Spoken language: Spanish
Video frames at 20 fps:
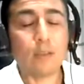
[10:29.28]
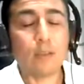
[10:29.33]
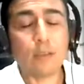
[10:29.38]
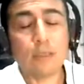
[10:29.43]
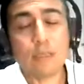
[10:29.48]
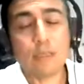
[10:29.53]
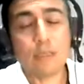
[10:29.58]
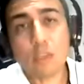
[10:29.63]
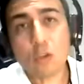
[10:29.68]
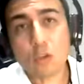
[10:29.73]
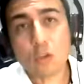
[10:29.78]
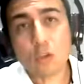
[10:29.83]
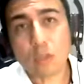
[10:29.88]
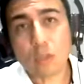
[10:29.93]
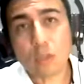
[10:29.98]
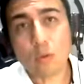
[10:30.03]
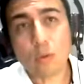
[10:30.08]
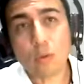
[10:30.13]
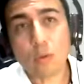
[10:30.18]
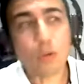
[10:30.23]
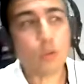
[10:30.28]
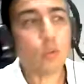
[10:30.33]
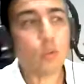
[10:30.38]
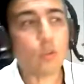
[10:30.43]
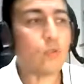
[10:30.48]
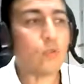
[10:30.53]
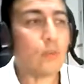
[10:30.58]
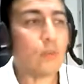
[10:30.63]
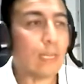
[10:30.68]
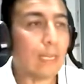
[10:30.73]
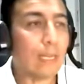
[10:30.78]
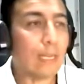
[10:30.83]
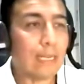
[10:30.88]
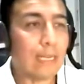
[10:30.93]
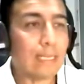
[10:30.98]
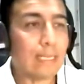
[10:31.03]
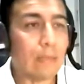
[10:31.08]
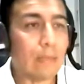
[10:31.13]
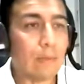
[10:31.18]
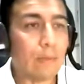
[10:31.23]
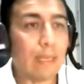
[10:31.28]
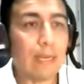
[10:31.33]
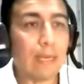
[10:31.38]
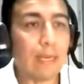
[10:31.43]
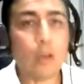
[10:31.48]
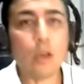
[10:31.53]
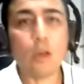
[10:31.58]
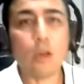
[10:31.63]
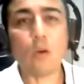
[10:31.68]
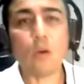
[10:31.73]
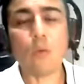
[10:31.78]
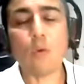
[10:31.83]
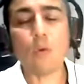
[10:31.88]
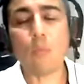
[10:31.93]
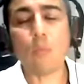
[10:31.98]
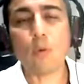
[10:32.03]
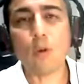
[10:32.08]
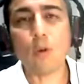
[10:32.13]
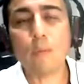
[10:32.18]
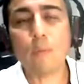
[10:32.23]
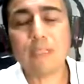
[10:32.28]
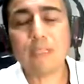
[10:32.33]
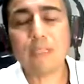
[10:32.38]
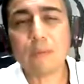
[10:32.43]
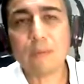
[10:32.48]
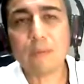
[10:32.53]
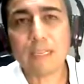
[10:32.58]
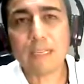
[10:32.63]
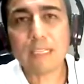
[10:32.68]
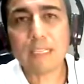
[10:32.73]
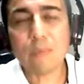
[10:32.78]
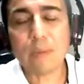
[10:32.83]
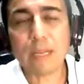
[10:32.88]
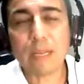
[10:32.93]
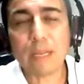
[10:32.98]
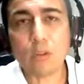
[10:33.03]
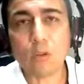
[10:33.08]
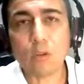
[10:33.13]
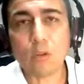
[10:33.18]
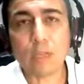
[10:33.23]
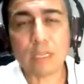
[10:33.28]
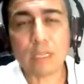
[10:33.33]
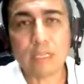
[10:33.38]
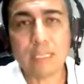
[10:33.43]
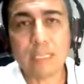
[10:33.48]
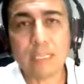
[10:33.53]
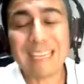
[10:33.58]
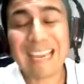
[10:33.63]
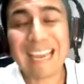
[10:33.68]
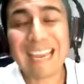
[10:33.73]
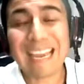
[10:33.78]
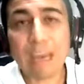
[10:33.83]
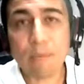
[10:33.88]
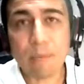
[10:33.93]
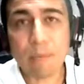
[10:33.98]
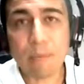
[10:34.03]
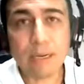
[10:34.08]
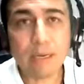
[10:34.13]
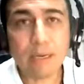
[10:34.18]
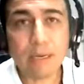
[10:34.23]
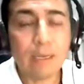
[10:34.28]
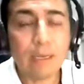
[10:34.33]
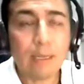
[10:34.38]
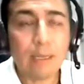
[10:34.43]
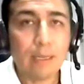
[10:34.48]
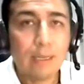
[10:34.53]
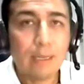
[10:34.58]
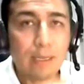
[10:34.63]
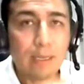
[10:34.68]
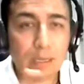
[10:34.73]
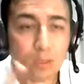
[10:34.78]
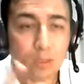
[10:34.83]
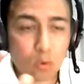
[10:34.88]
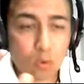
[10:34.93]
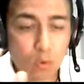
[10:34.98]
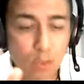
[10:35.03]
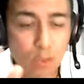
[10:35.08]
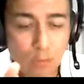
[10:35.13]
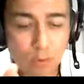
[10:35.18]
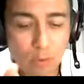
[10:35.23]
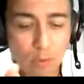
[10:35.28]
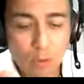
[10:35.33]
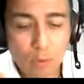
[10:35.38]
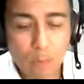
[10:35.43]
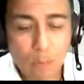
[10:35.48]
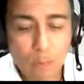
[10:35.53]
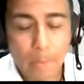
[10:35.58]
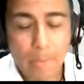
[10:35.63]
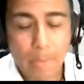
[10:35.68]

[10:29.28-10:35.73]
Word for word: niños que tuvieron tosferina severa o problemas de vías respiratorias. Dice Hammer en su libro